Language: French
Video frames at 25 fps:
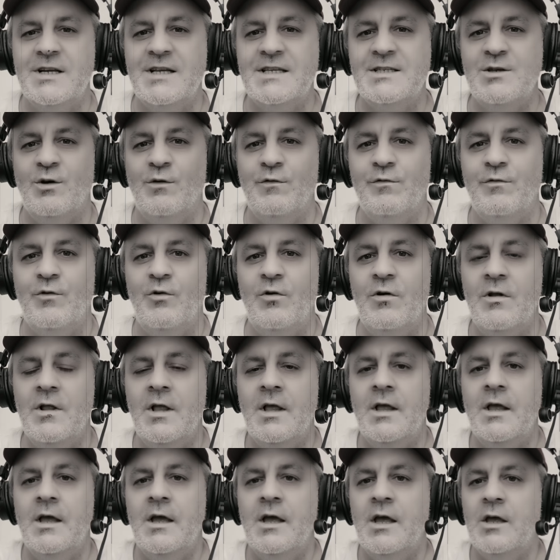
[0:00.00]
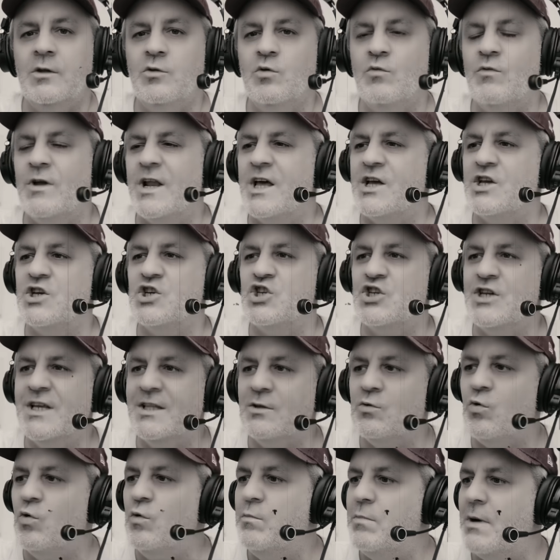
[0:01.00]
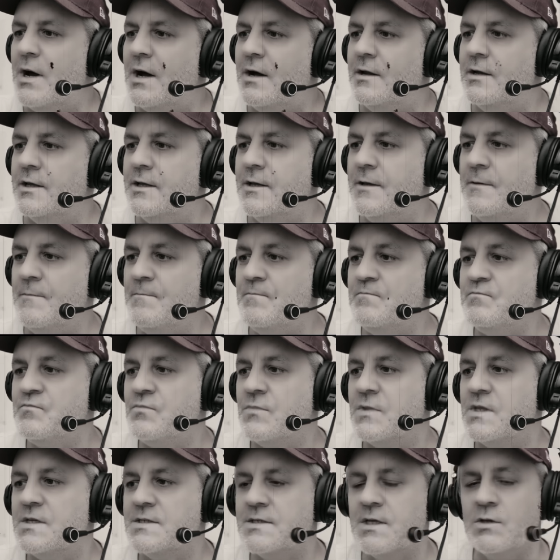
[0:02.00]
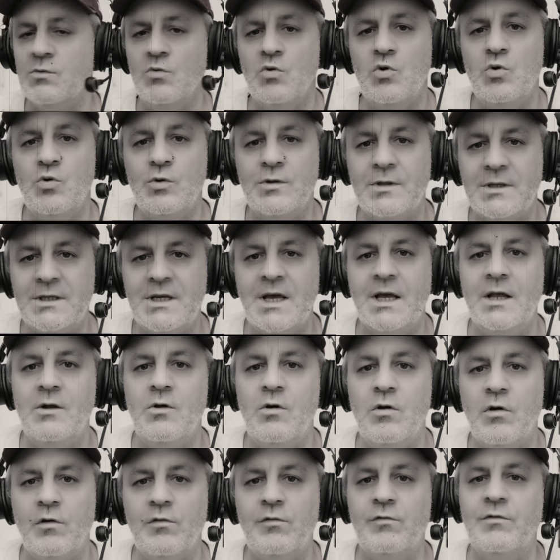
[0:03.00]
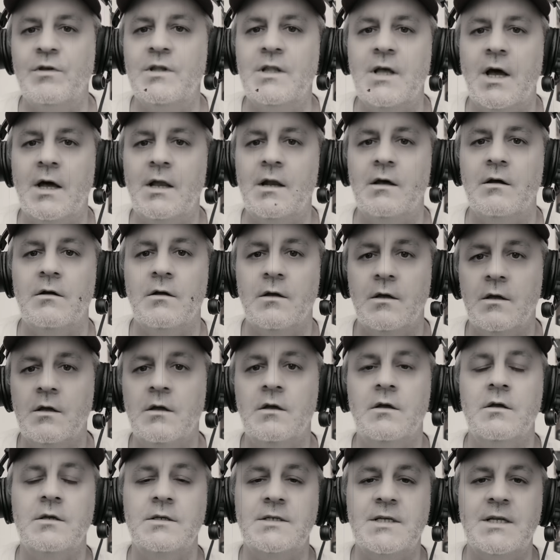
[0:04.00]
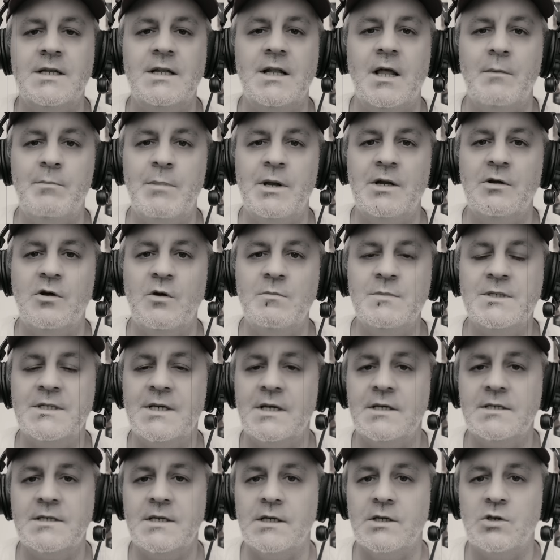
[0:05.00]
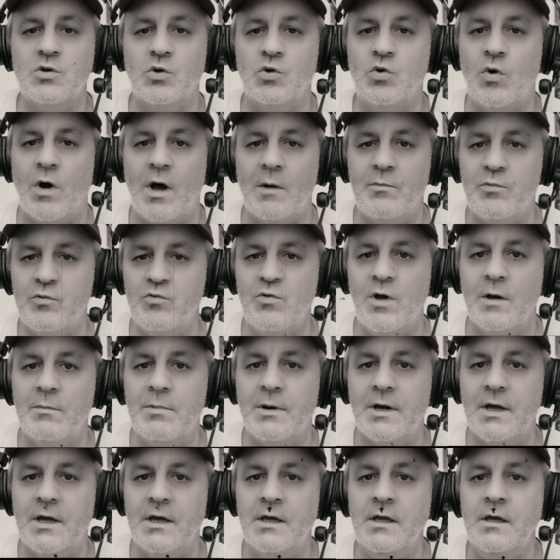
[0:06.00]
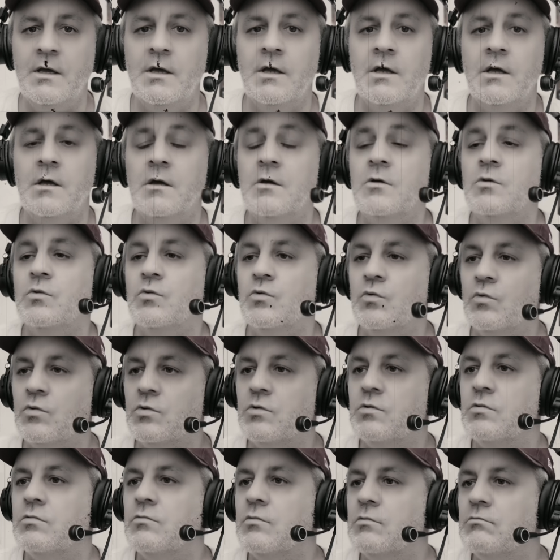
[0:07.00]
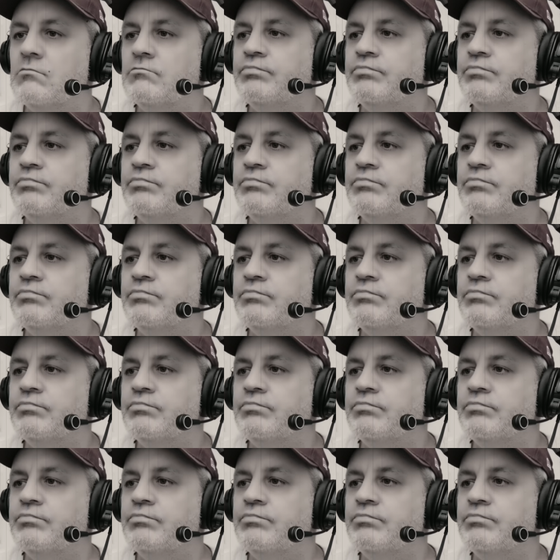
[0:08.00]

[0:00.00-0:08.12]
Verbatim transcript: les enfants. Donc voilà, j'ai trop parlé. C'est donc le trailer final de l'appel comme ça, c'est qu'il n'y en aura plus après. Donc,